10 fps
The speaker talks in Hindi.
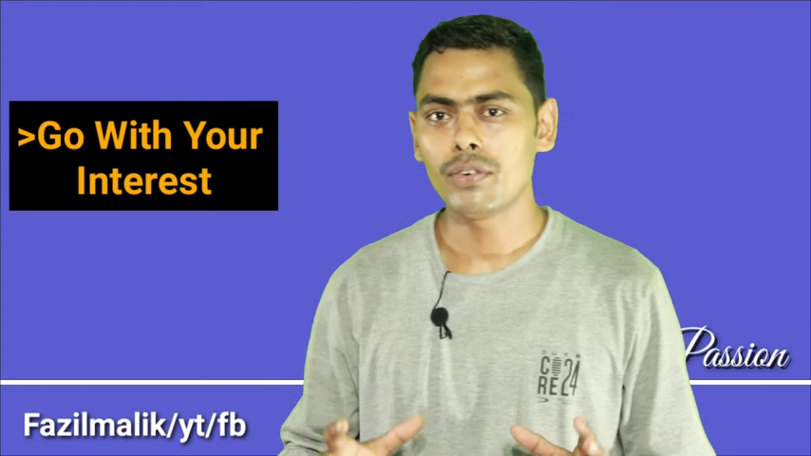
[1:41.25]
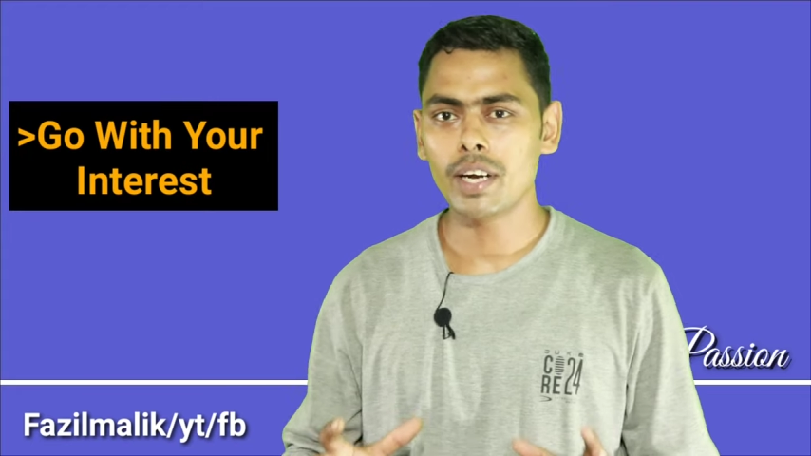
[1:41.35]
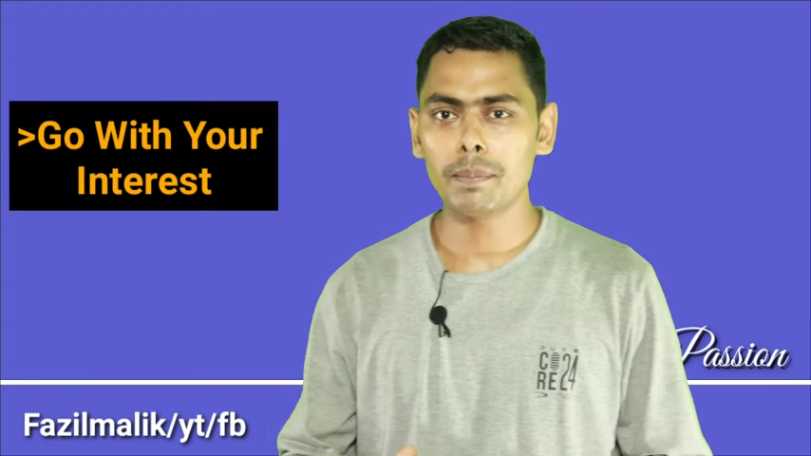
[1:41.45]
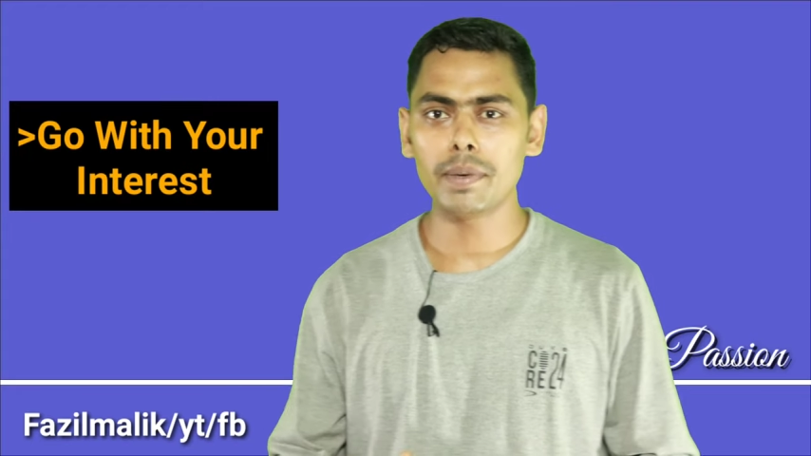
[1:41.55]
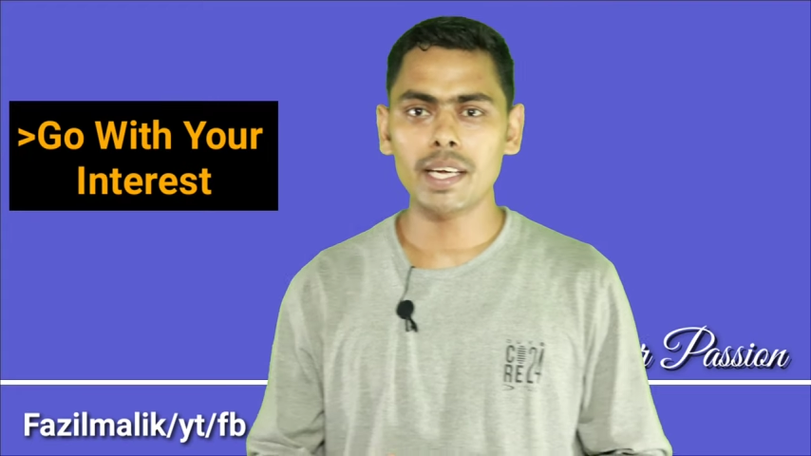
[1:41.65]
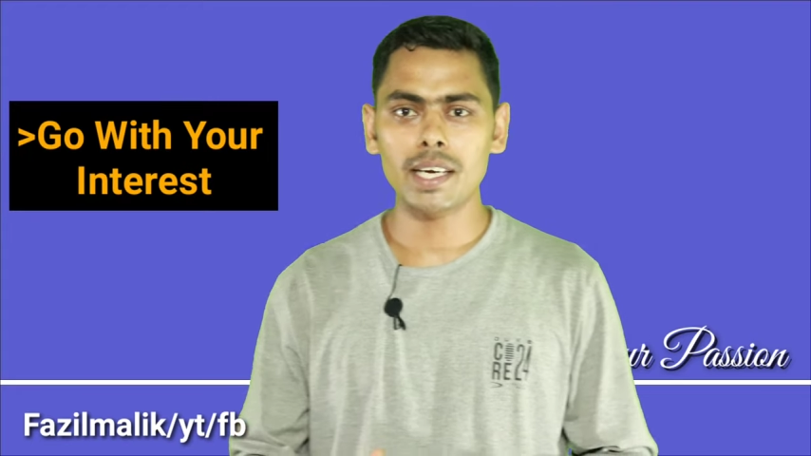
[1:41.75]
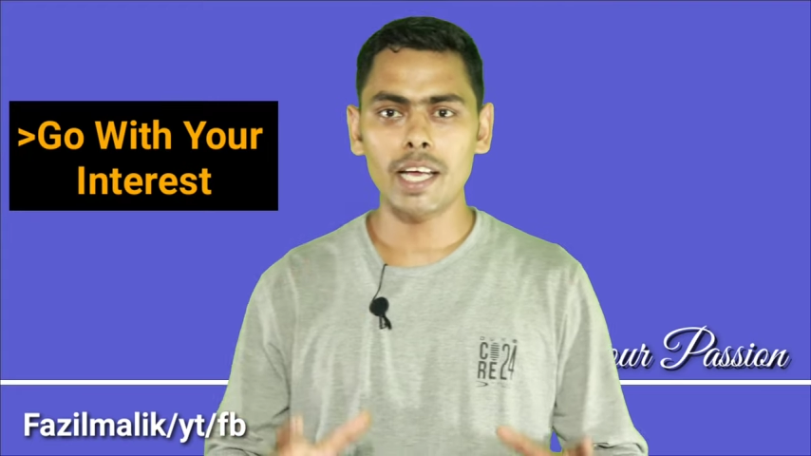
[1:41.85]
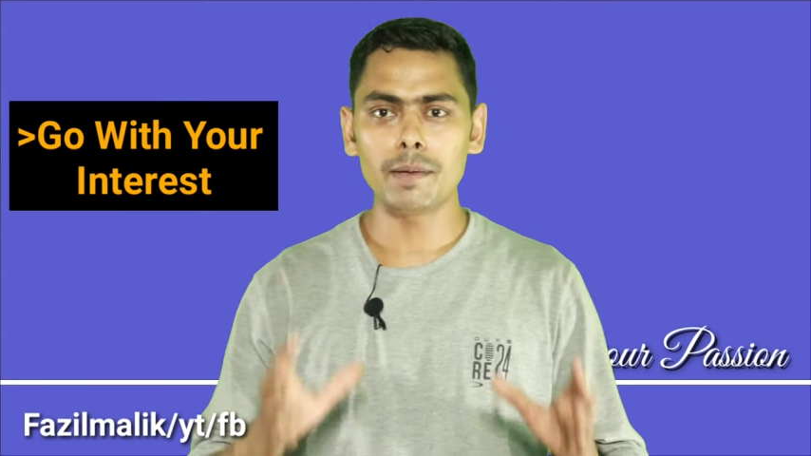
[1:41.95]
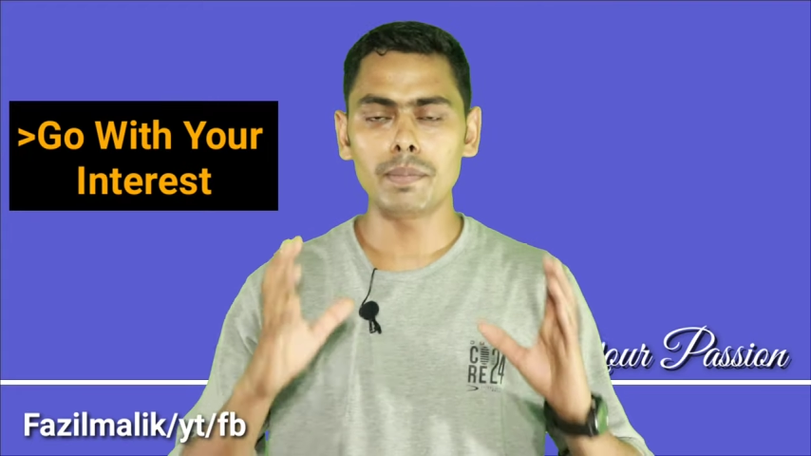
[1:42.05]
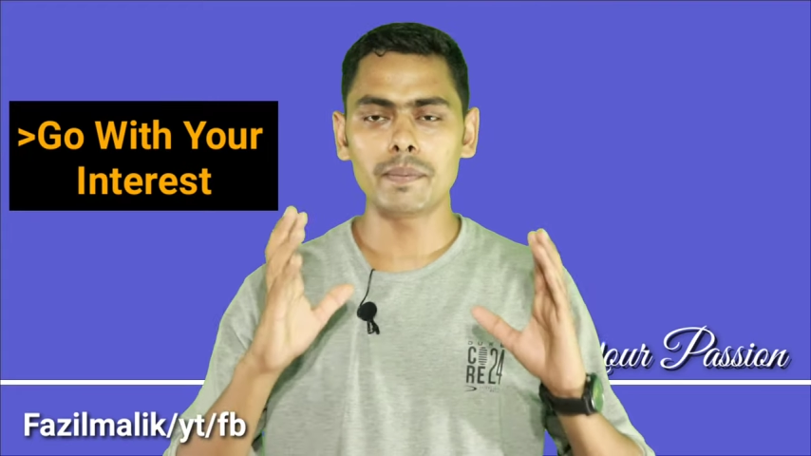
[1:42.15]
फिर आपने एक
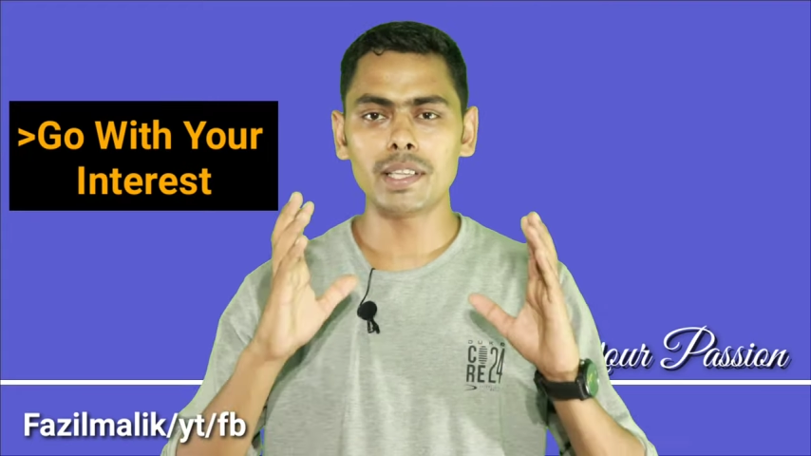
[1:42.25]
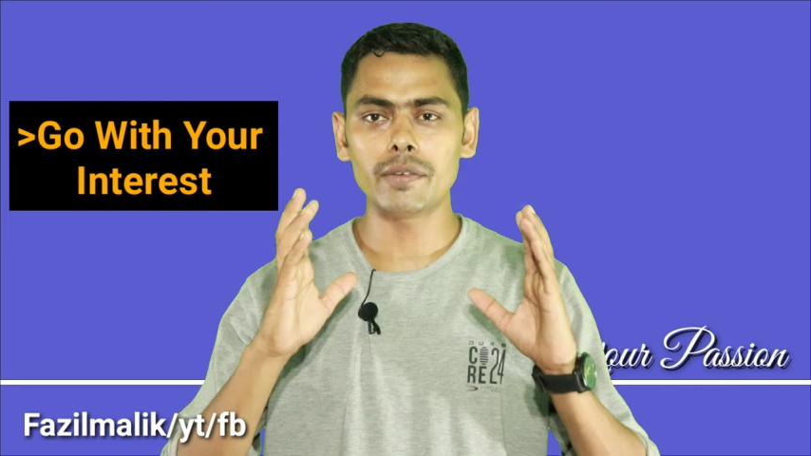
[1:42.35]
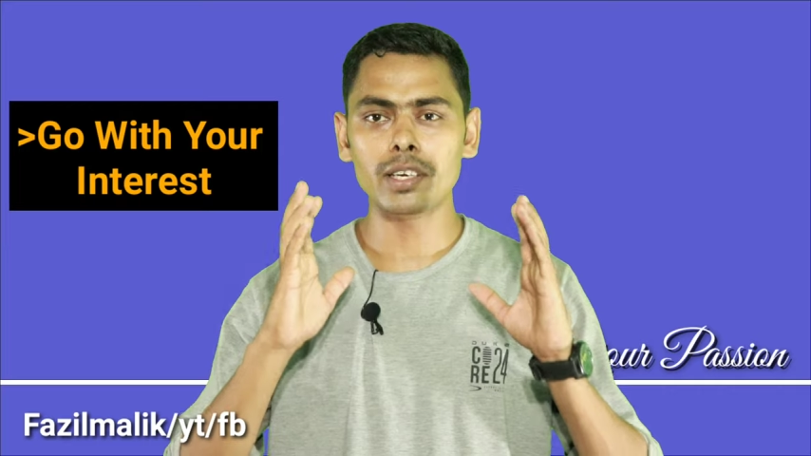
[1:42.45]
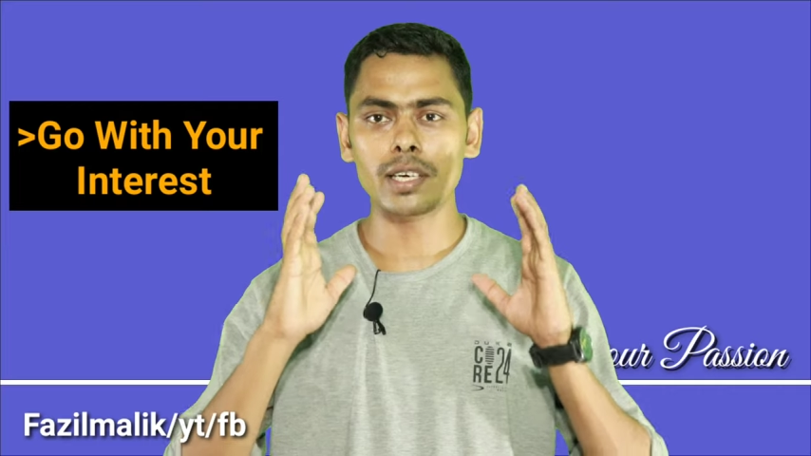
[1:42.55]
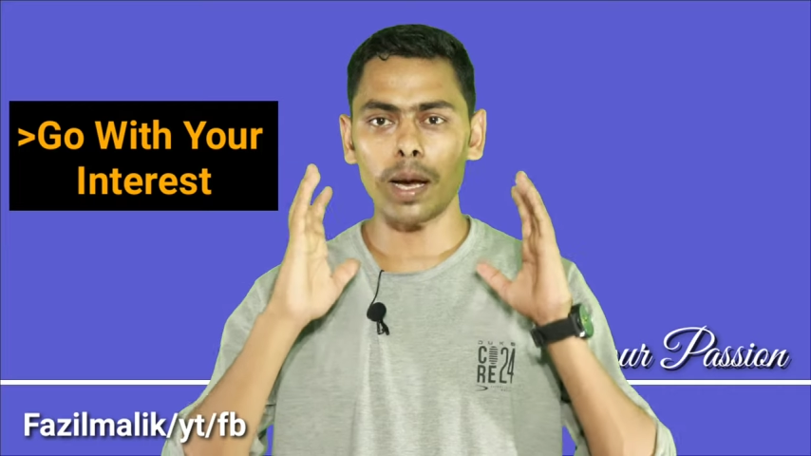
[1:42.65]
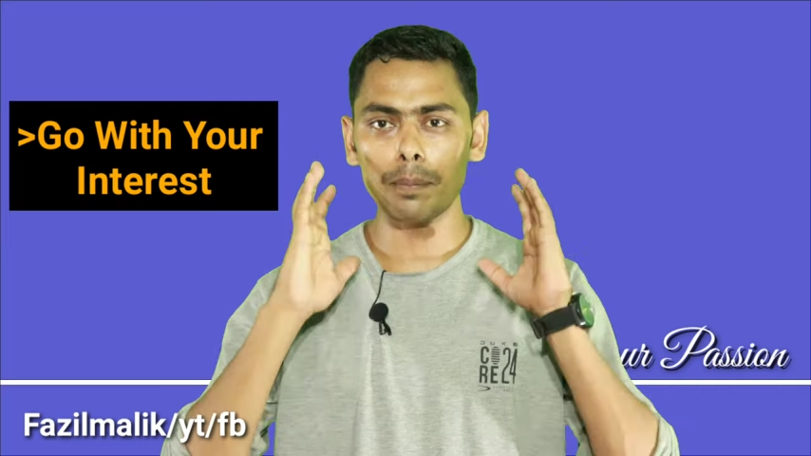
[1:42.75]
लाइफ में मतलब एक